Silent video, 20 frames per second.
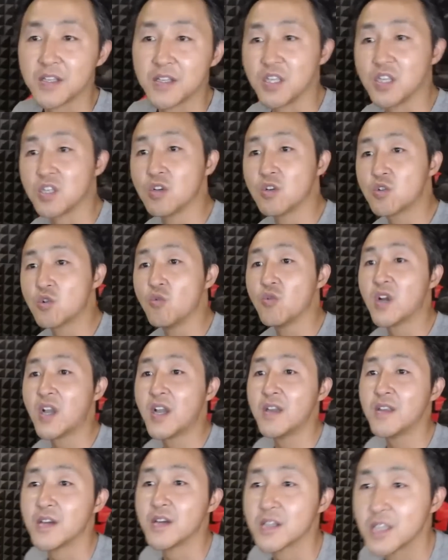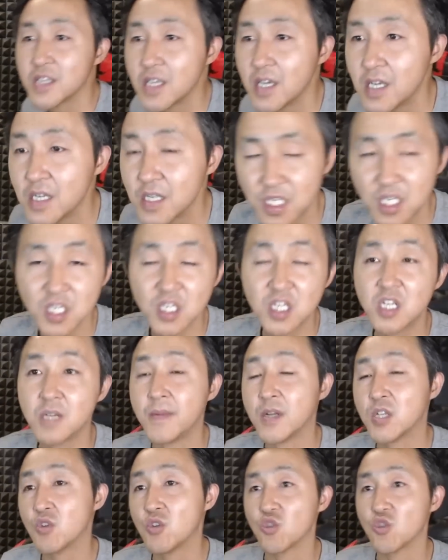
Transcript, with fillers: 已经公开的这些信息里边，